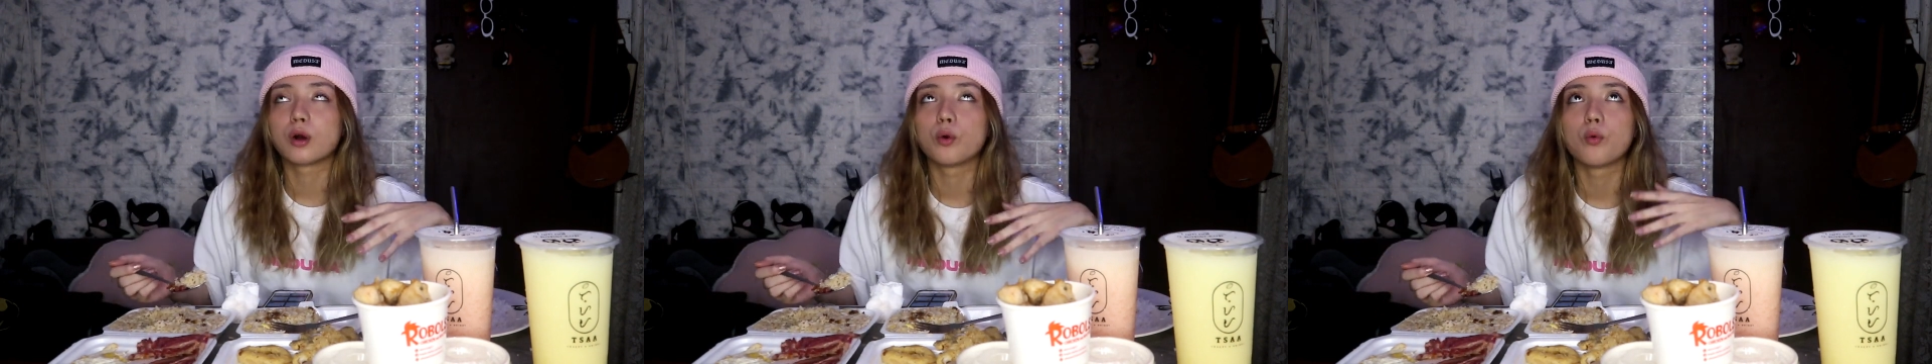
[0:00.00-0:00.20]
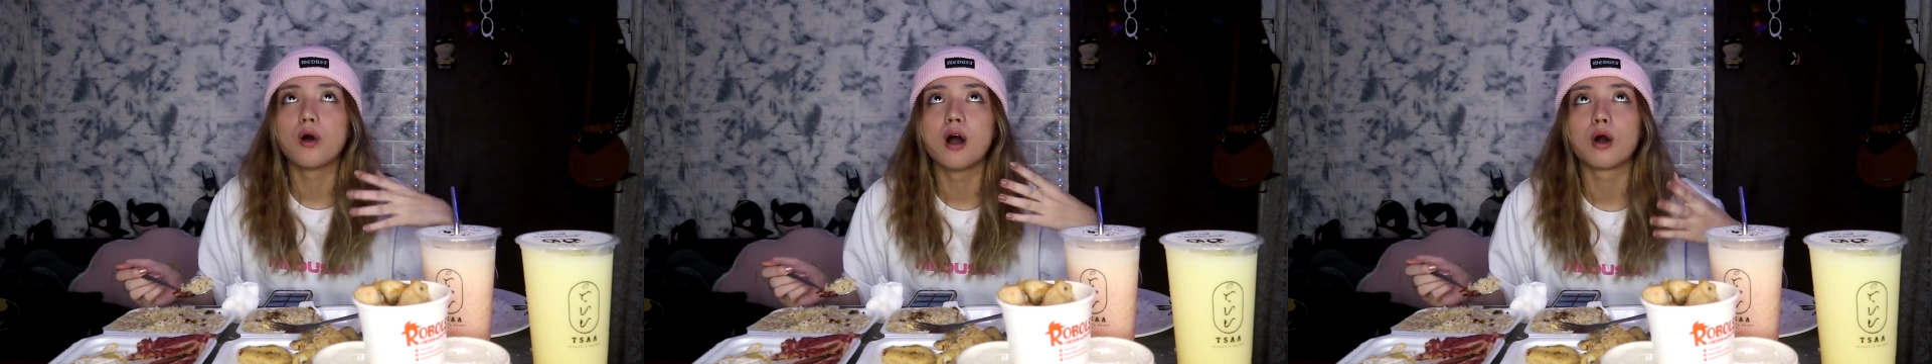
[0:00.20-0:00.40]

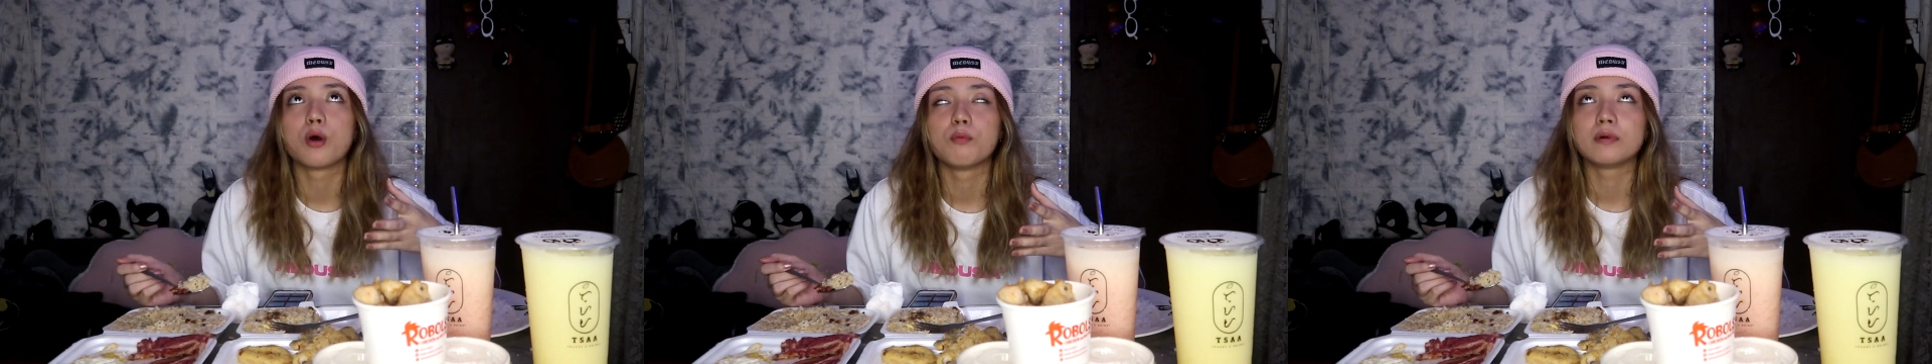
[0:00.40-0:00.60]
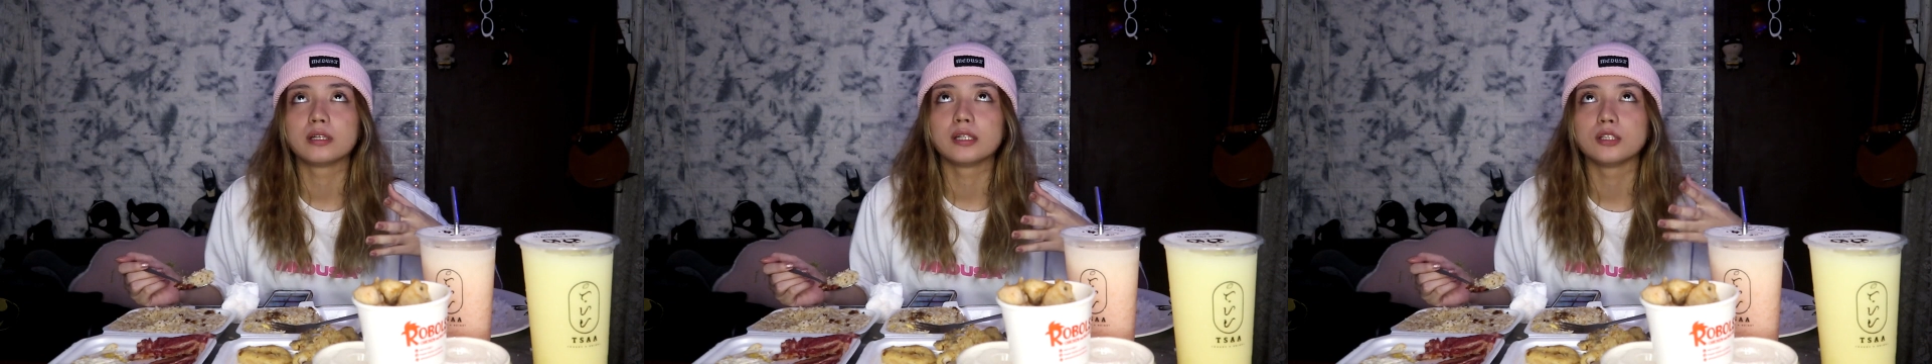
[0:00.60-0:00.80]
nakuha
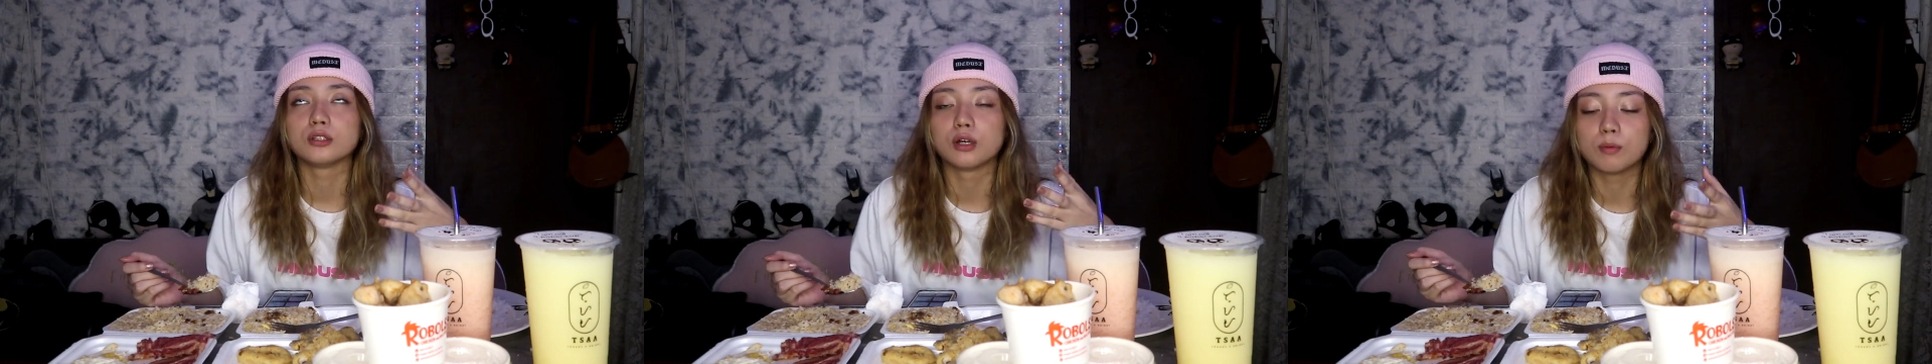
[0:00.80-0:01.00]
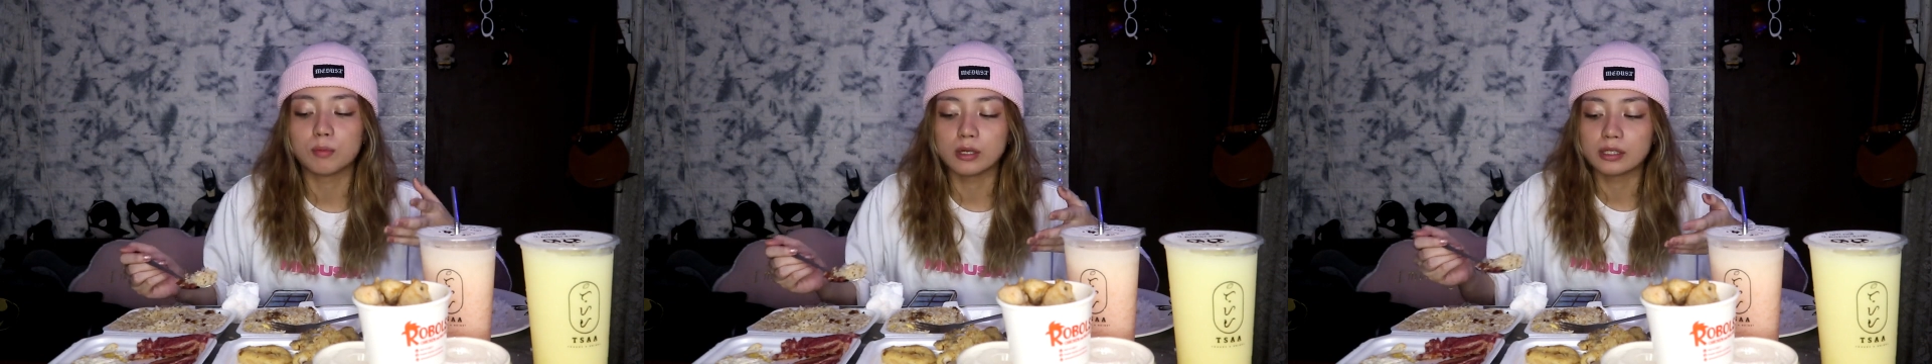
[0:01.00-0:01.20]
ako
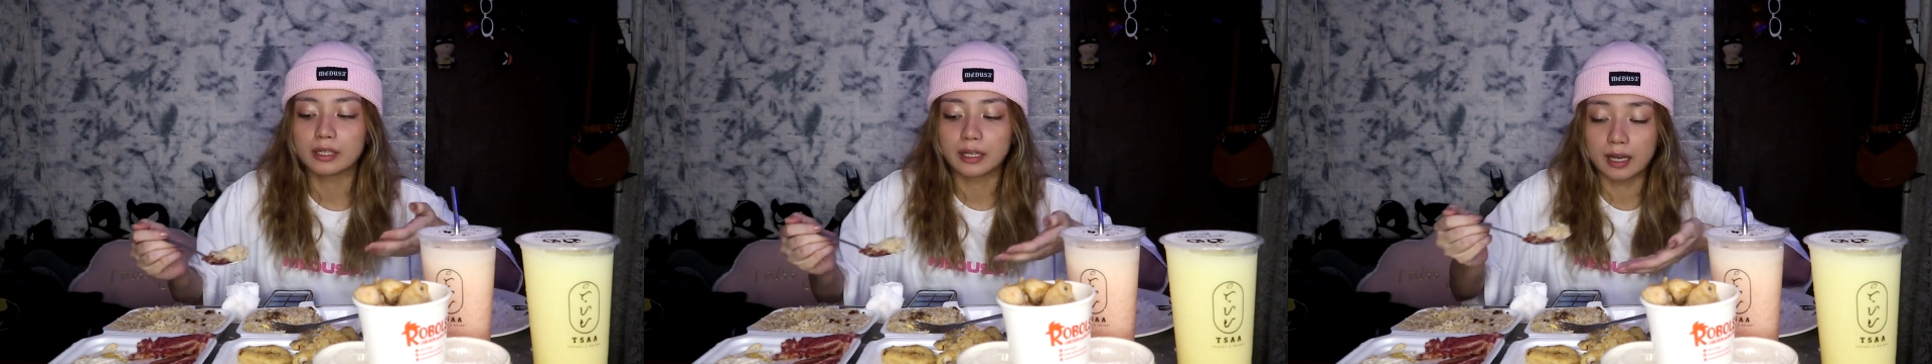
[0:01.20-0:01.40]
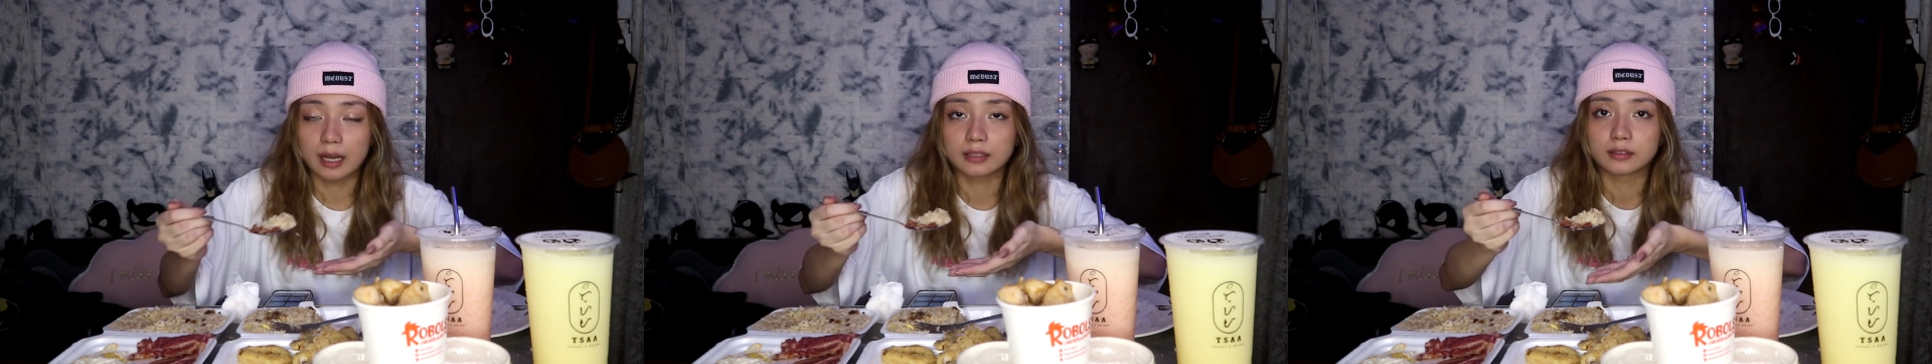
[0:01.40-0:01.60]
maging double
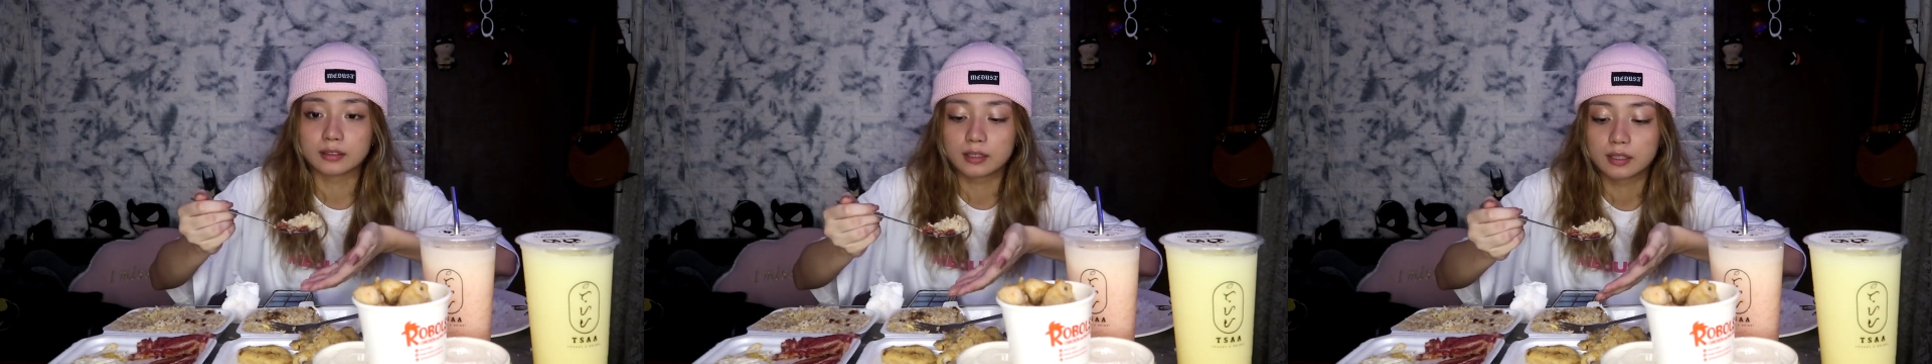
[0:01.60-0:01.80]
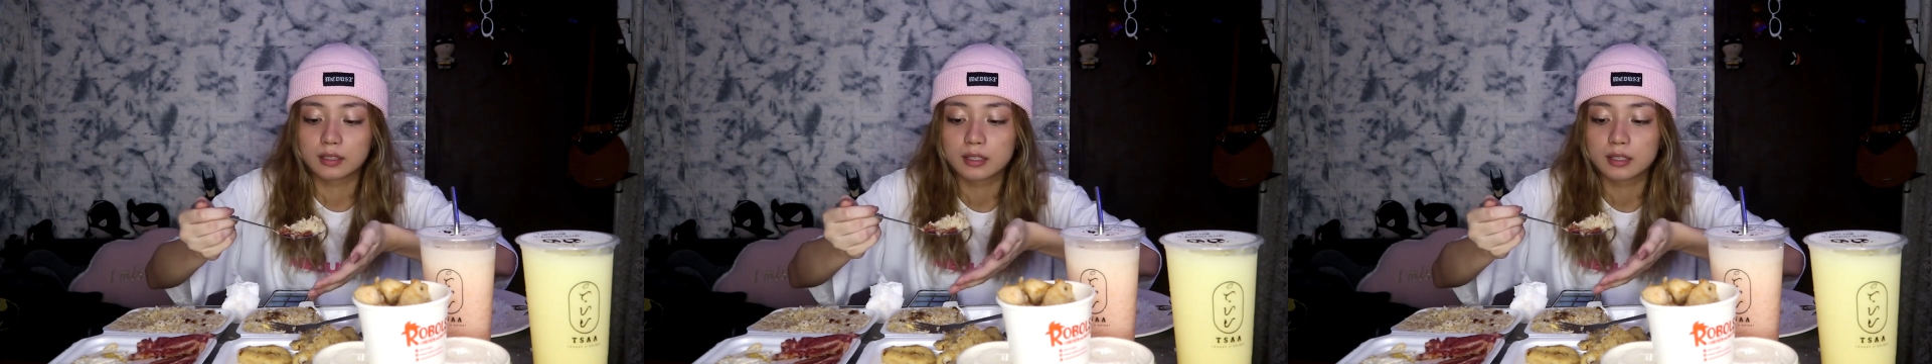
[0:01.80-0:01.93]
ni Kat.